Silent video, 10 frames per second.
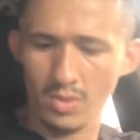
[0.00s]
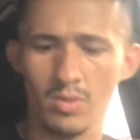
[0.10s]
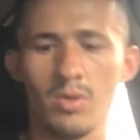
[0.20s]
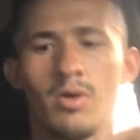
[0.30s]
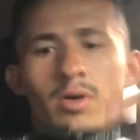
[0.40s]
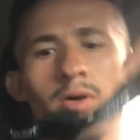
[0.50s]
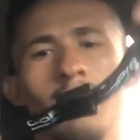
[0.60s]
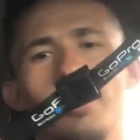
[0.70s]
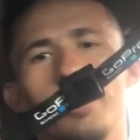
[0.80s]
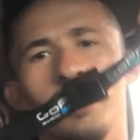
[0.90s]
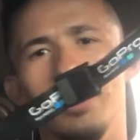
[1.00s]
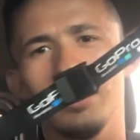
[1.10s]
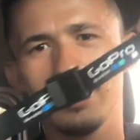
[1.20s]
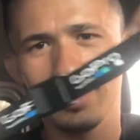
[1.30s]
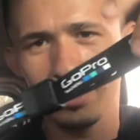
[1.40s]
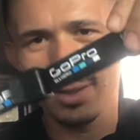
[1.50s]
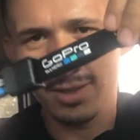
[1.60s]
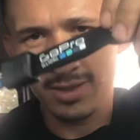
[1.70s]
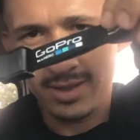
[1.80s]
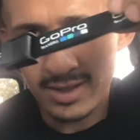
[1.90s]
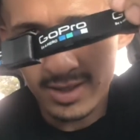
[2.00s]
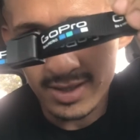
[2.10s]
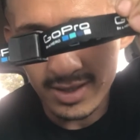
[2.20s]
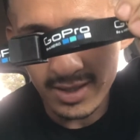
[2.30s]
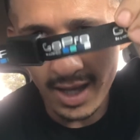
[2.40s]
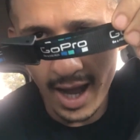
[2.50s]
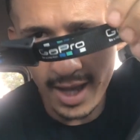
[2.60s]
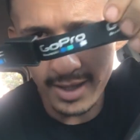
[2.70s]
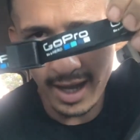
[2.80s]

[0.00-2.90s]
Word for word: Olha. E aí,